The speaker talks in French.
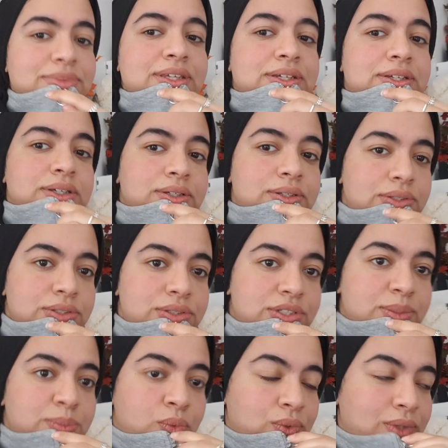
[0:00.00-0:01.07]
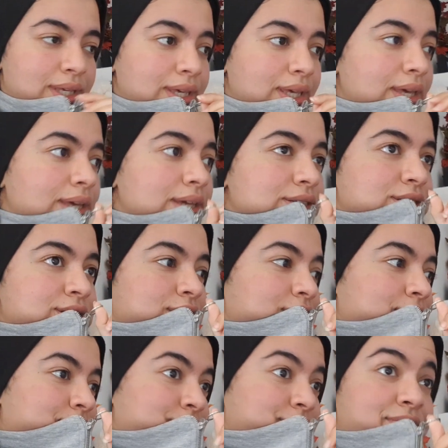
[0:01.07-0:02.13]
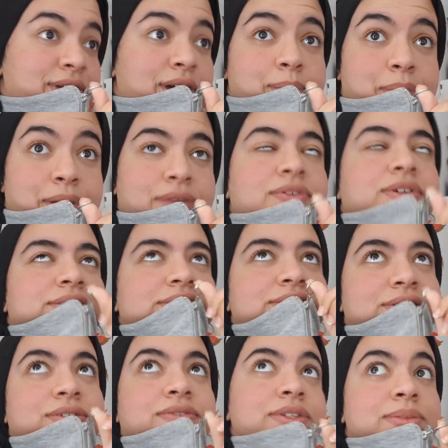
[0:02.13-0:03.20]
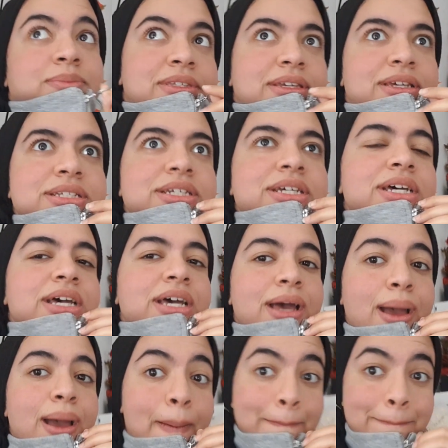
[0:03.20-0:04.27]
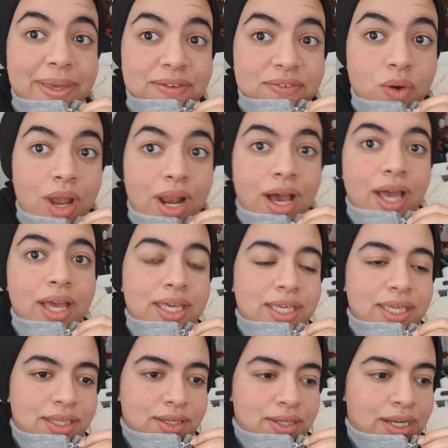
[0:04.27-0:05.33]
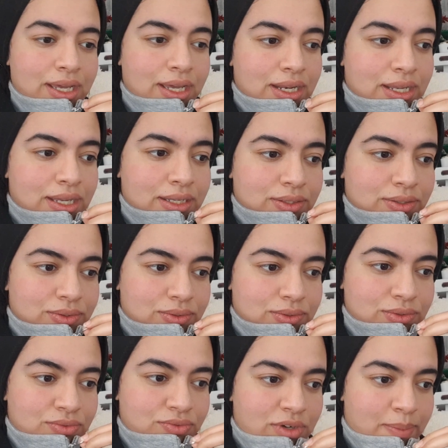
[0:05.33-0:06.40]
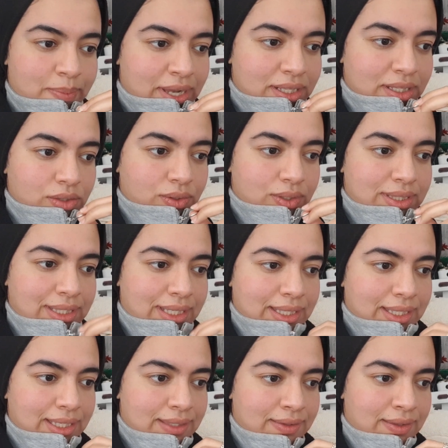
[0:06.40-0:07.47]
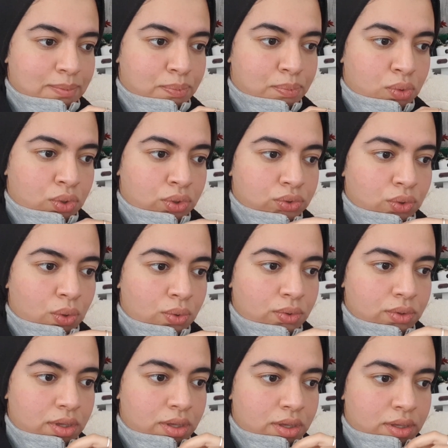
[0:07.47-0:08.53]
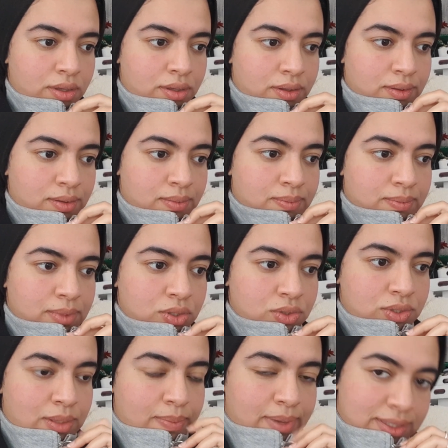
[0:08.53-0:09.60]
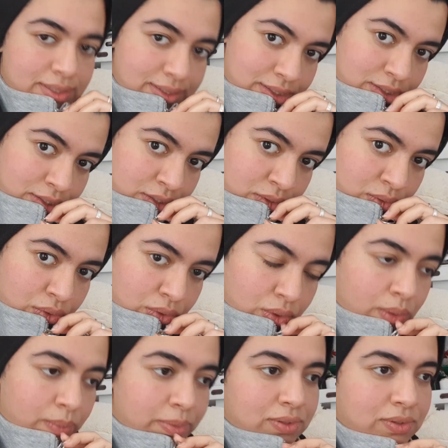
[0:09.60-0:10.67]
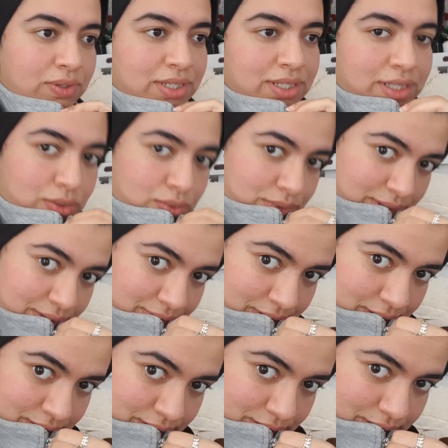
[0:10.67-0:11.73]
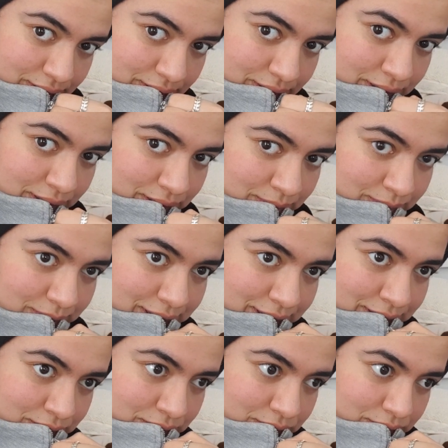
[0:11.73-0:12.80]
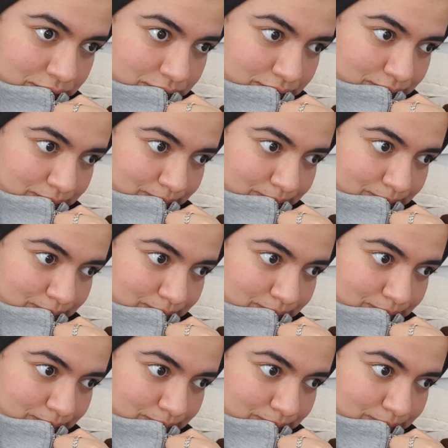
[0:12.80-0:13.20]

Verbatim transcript: Euh, j'ai monté, j'ai rien fait après, enfin si j'ai envoyé des messages. Mais voilà, et euh, là, là, euh, je voulais parler d'un truc très très important, mais je sais pas si j'ai le temps parce que j'ai des choses à faire. Il est quand même 13h30.